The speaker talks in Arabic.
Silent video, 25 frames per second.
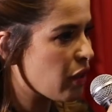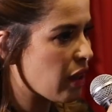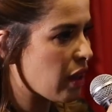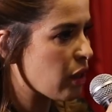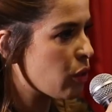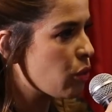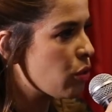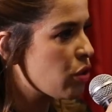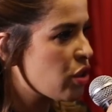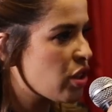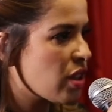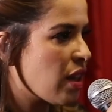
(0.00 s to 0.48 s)

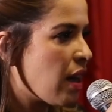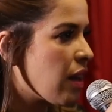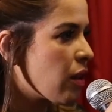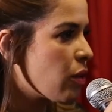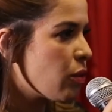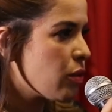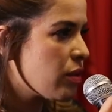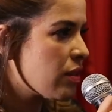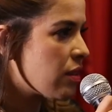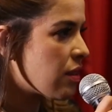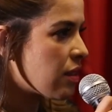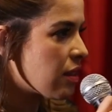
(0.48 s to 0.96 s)
وحده غدا نخدموا
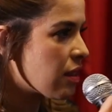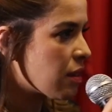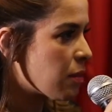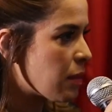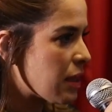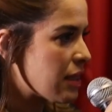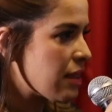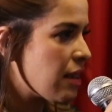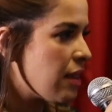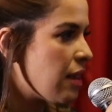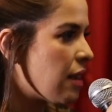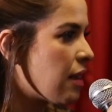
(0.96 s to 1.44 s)
على
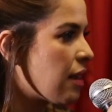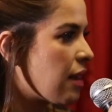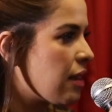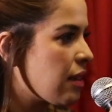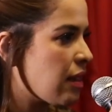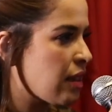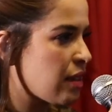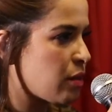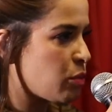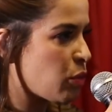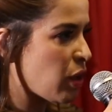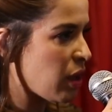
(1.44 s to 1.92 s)
الموسيقى
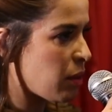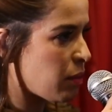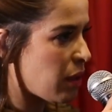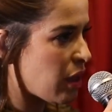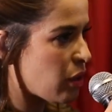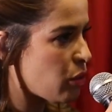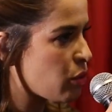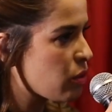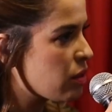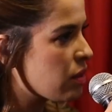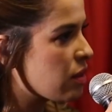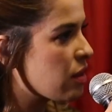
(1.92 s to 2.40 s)
ديالها
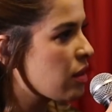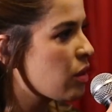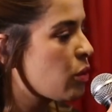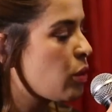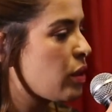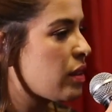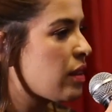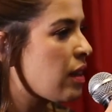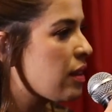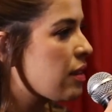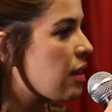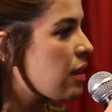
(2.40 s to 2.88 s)
وحده غدا
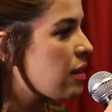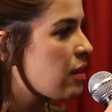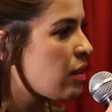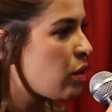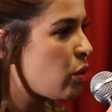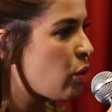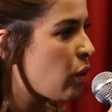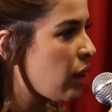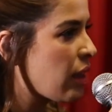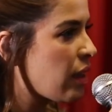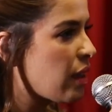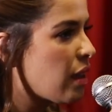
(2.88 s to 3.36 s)
نخدموا على
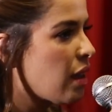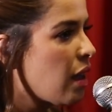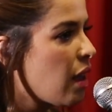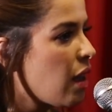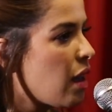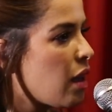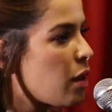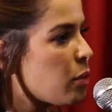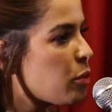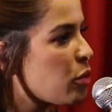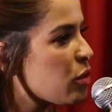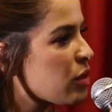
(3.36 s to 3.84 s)
التوزيع ديالها
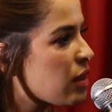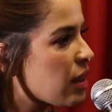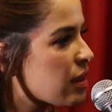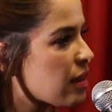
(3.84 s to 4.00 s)
يعني